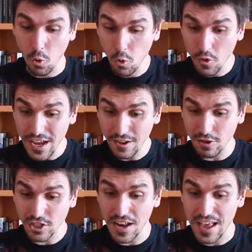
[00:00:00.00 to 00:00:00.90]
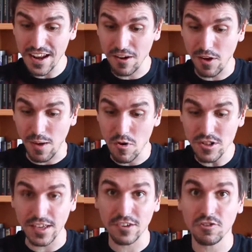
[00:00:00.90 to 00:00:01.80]
Joder, 2 LR, en una
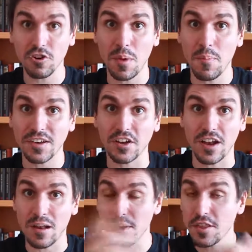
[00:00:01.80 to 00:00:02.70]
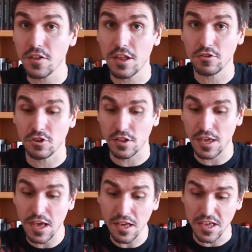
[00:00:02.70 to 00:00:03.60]
multi. Esto solo me ha pasado en el vídeo del otro
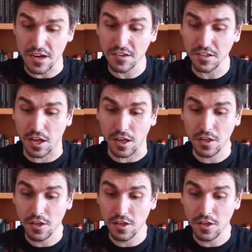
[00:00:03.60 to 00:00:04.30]
día y en esta.